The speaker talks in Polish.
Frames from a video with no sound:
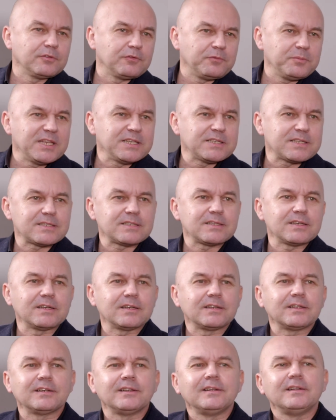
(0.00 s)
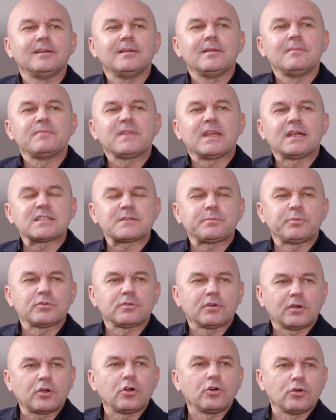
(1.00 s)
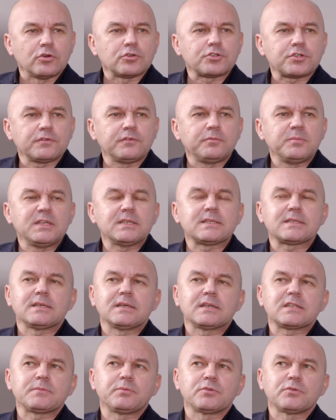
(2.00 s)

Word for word: w miejsce ekspo- kogoś w miejsce mhm.